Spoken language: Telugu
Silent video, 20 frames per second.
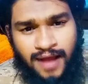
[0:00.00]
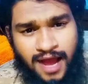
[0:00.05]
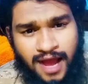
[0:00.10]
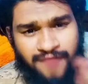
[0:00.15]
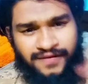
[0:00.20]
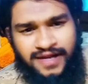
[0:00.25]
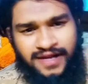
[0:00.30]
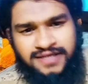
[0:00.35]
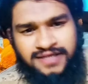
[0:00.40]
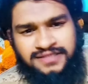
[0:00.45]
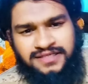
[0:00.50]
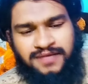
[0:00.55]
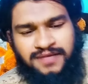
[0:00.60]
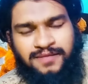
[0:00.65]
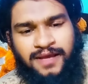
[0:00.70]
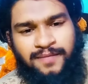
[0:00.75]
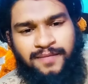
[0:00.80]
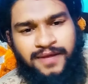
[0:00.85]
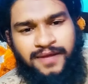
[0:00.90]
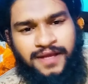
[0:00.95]
హాయ్ ఫ్రెండ్స్ నేను
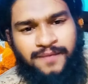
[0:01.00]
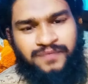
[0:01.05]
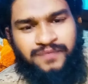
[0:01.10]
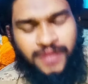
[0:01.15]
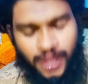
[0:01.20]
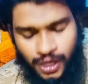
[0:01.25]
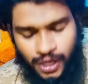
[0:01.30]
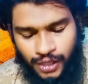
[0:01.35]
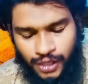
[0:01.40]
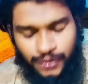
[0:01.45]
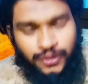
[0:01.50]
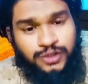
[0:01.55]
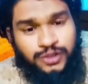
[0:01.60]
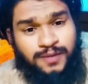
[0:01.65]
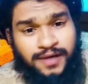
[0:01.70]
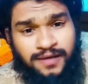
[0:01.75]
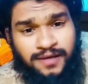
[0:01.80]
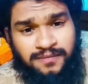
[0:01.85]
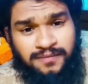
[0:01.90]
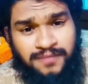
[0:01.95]
మీ అభినీన్ ఈరోజు
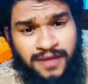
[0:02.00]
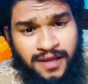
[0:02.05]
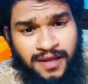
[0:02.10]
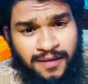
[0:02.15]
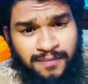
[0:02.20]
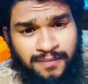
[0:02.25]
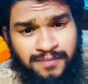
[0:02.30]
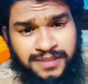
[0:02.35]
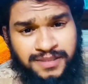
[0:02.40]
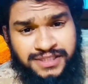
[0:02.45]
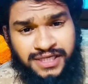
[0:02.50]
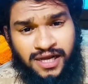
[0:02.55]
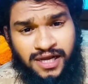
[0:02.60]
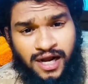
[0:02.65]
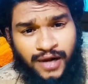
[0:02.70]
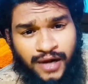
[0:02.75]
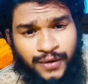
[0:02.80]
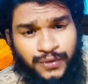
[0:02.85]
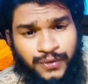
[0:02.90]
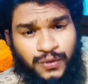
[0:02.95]
మనం
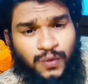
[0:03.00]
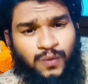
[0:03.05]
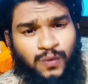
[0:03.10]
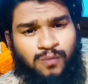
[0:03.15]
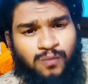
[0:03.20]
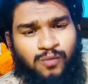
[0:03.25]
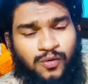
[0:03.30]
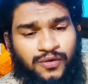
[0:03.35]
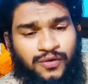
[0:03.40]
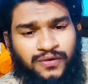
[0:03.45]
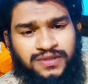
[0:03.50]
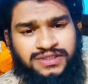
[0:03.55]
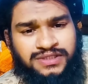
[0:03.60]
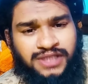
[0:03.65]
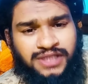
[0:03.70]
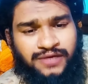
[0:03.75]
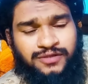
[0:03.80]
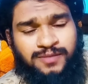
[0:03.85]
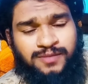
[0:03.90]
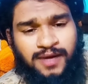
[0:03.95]
బిచ్చగాడు టూ మూవీ
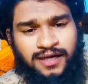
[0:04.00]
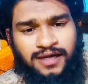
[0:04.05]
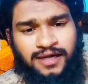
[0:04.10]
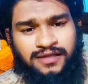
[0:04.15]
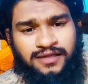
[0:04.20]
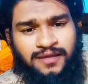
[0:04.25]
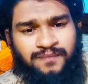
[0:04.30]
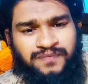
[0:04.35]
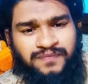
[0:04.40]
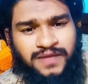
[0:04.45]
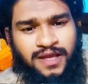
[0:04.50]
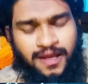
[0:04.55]
గురించి రివ్యూ మాట్లాడదాం